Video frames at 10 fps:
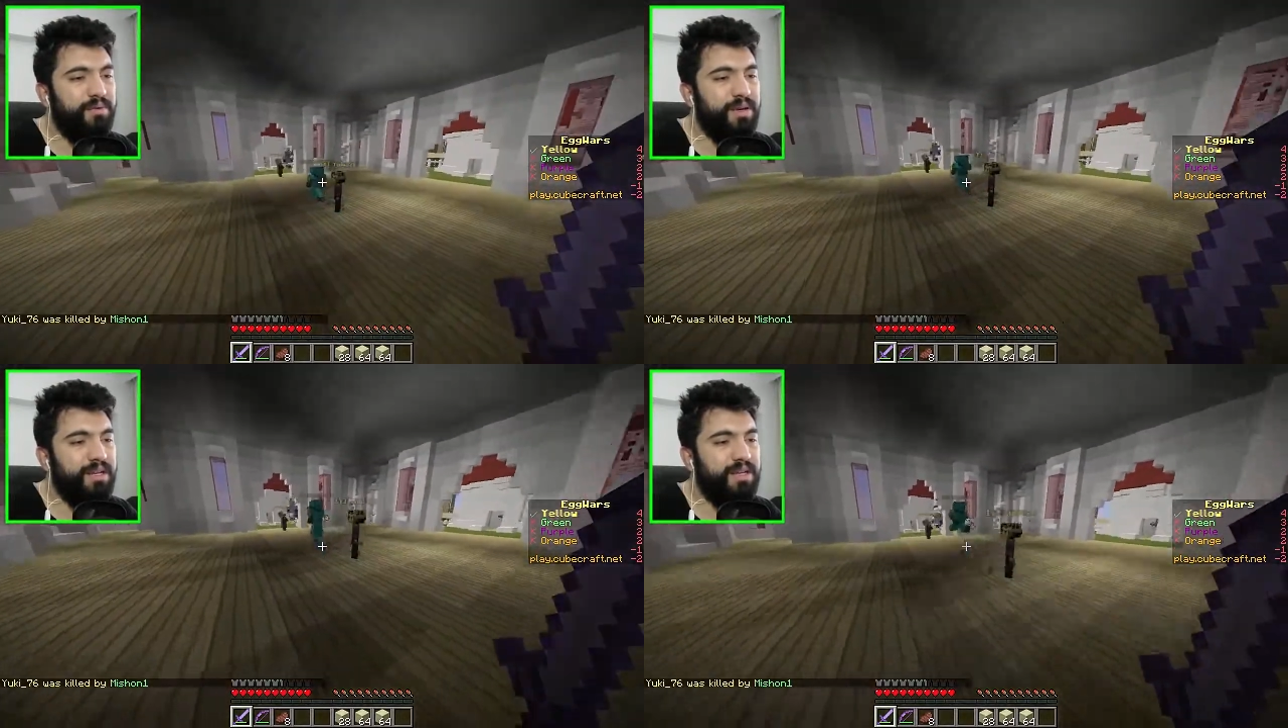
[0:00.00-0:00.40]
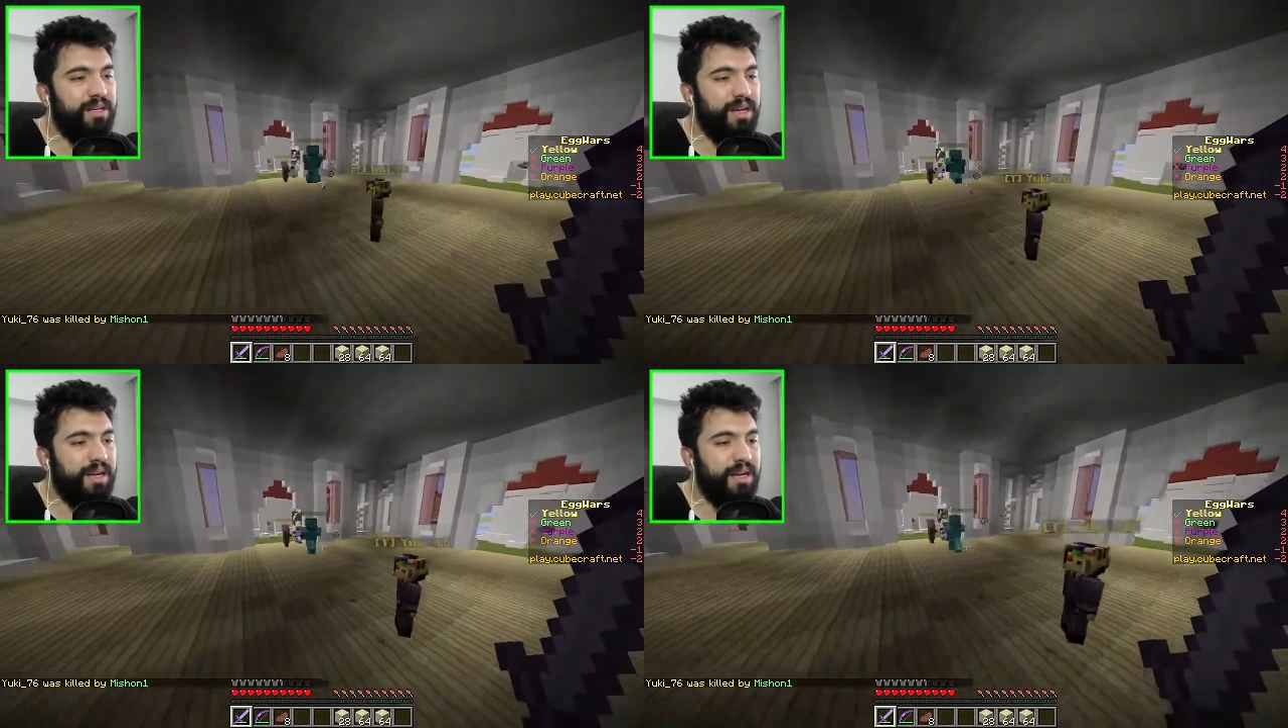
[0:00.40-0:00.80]
Bu nedir
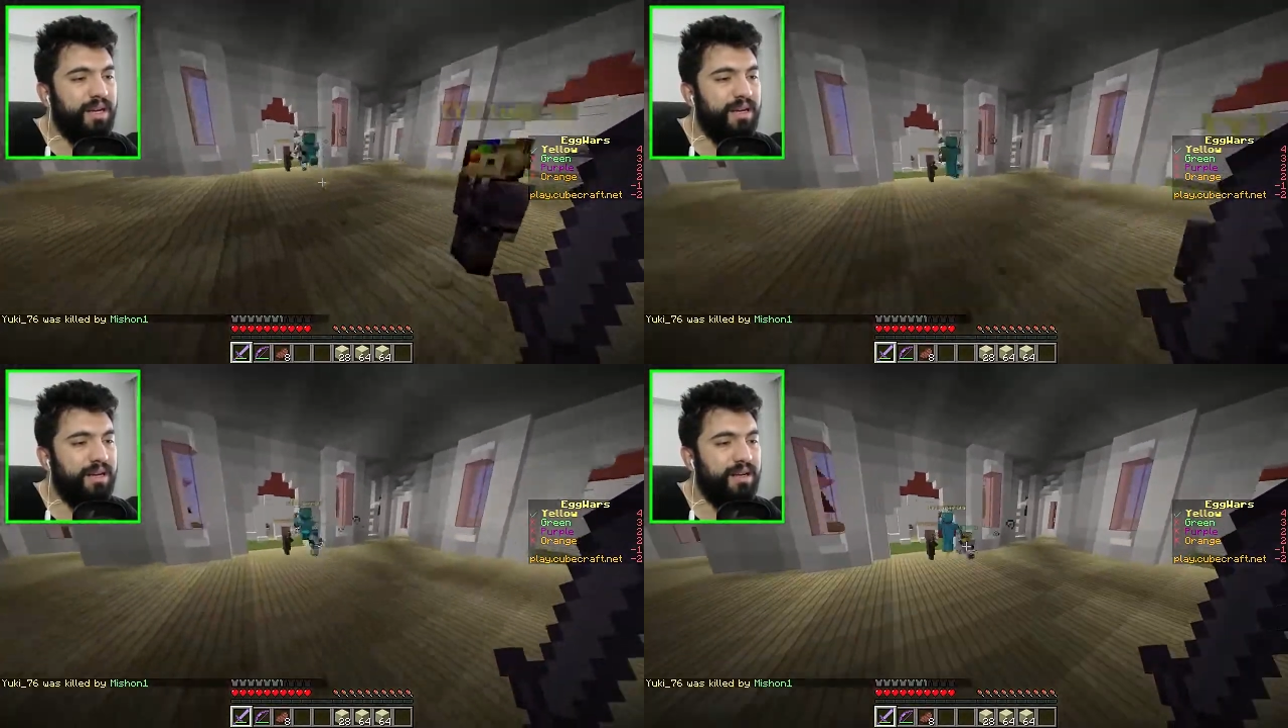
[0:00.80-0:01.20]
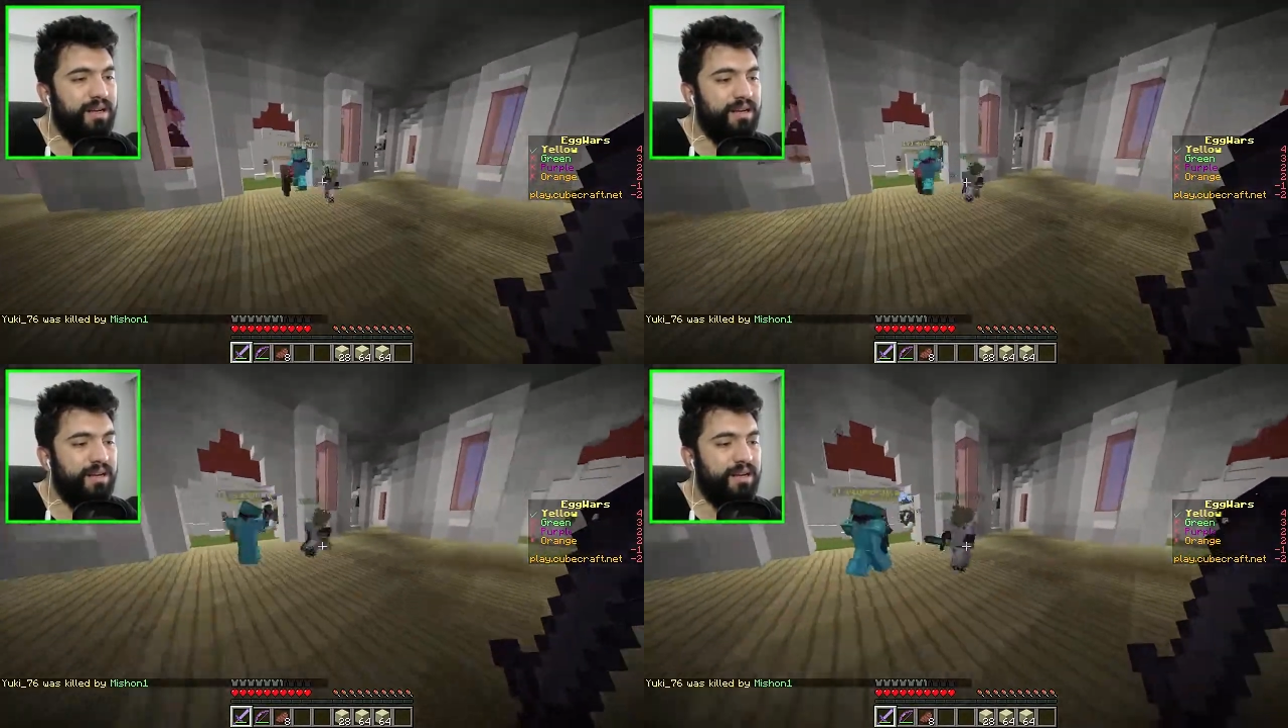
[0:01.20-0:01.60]
ya?
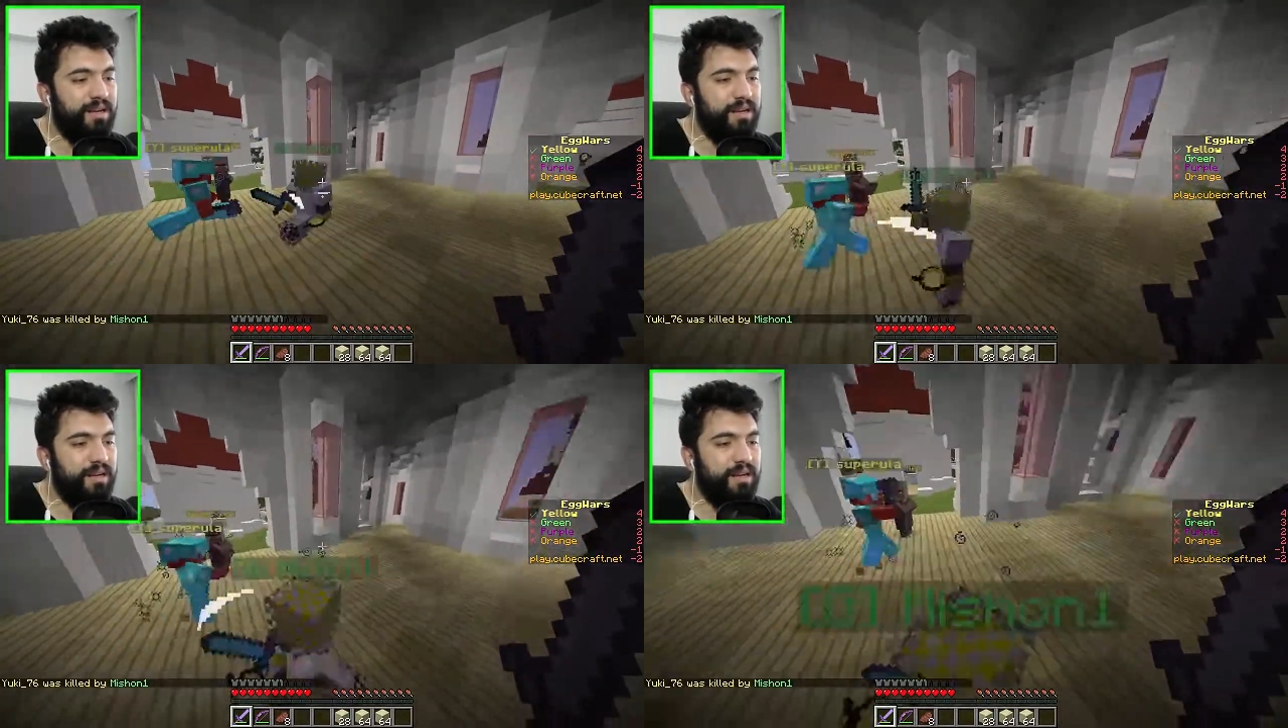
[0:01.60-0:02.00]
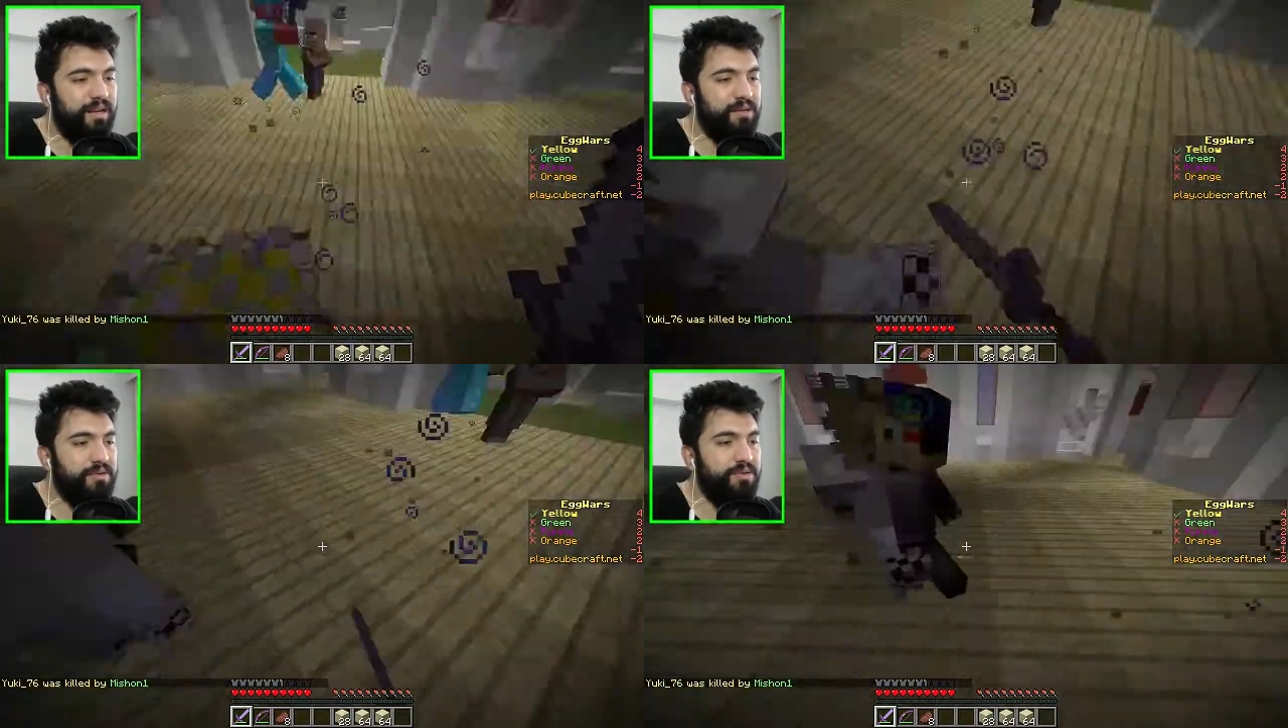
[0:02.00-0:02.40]

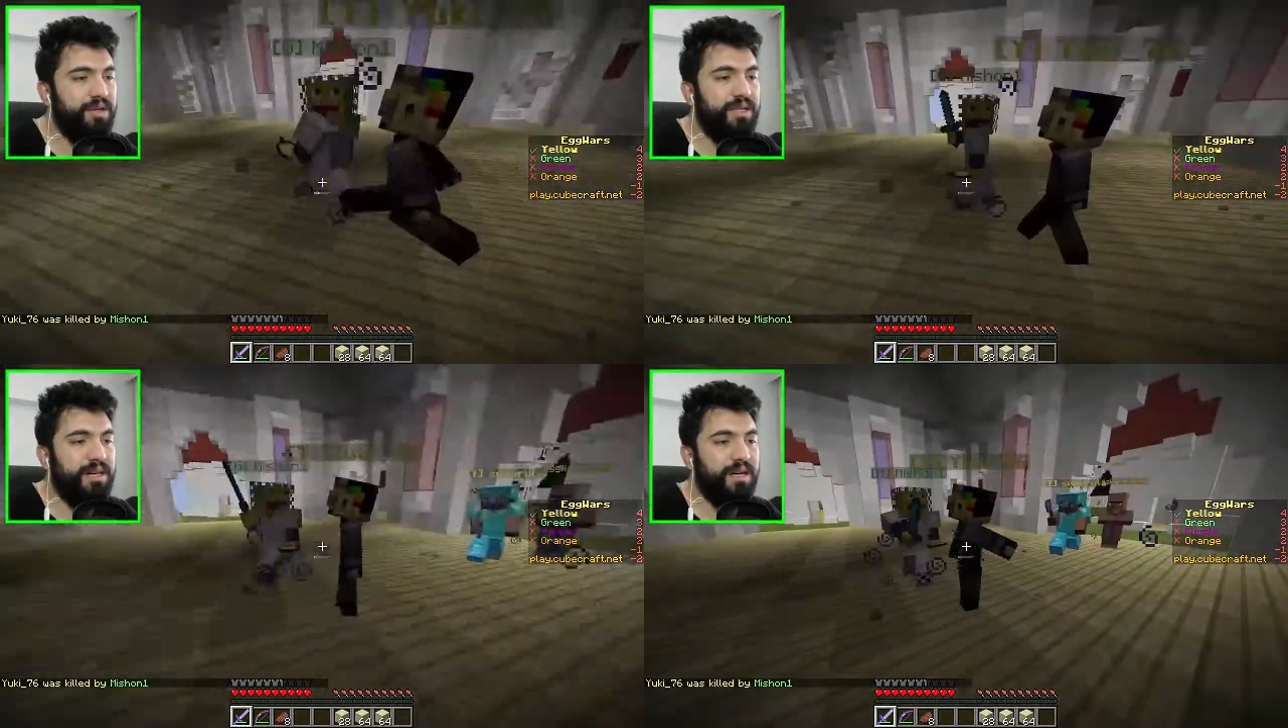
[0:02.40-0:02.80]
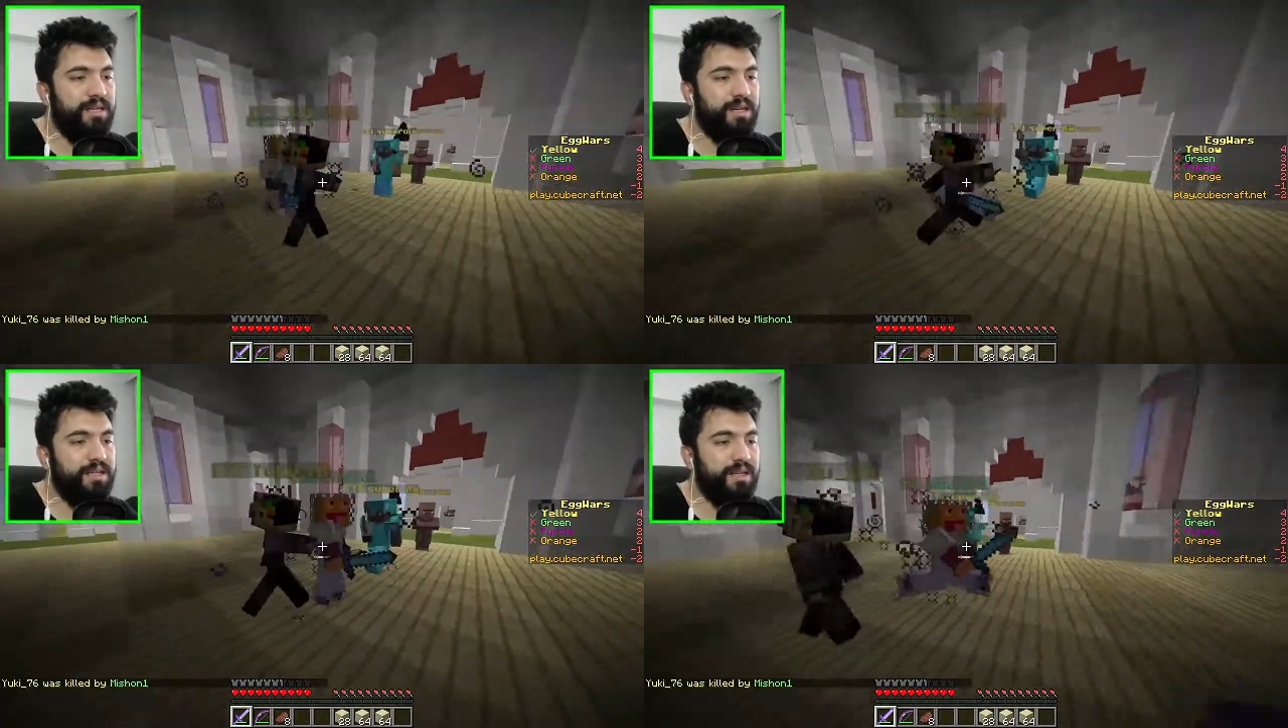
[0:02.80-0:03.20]
Şu nedir
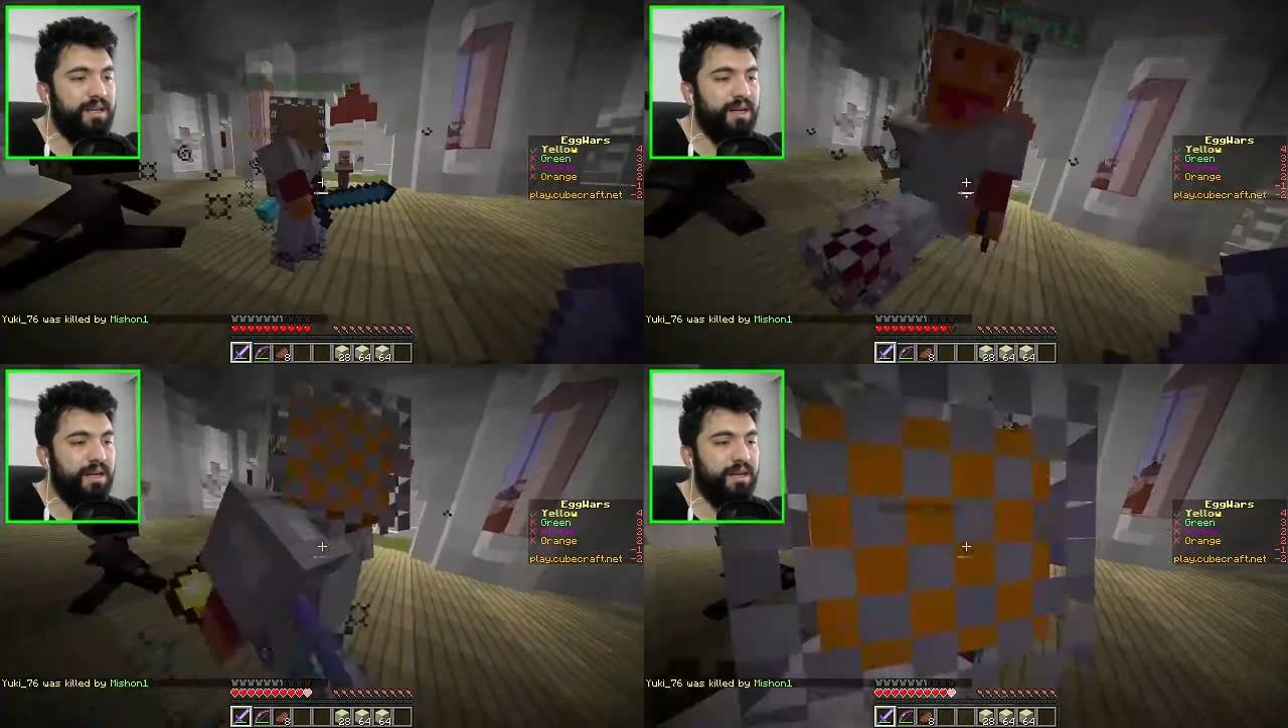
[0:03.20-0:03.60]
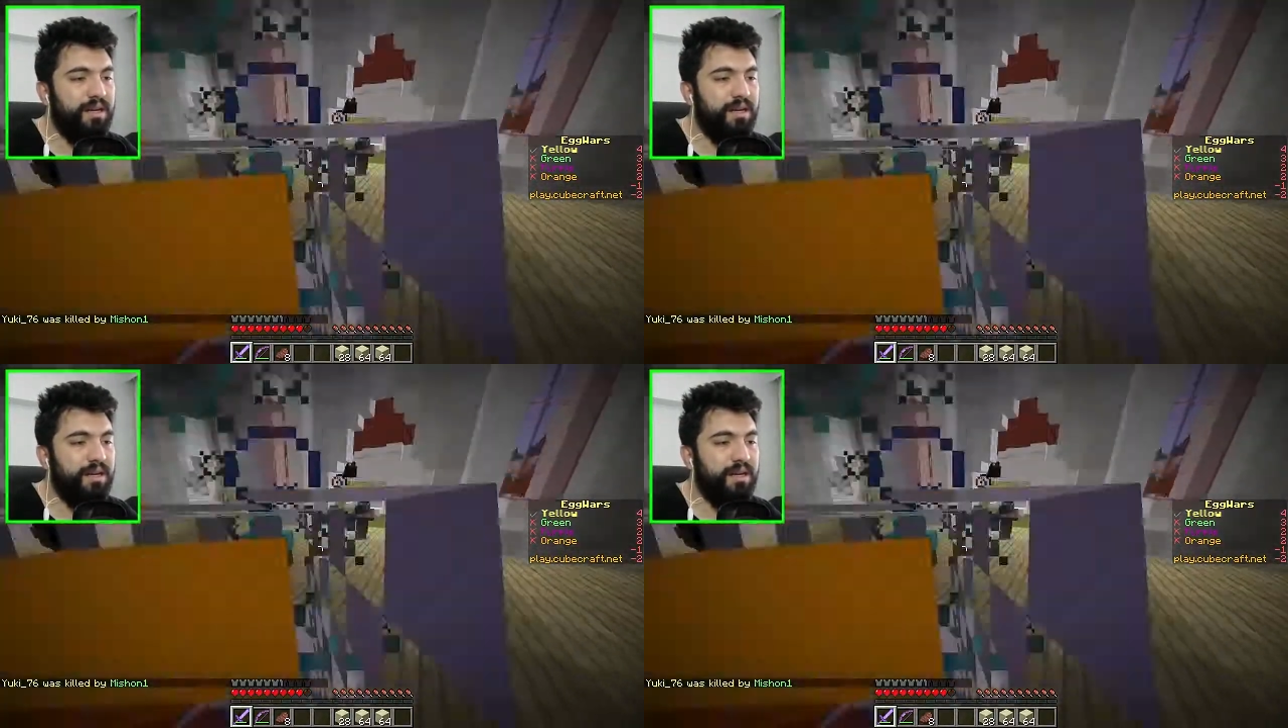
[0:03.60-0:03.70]
arkadaşlar ya?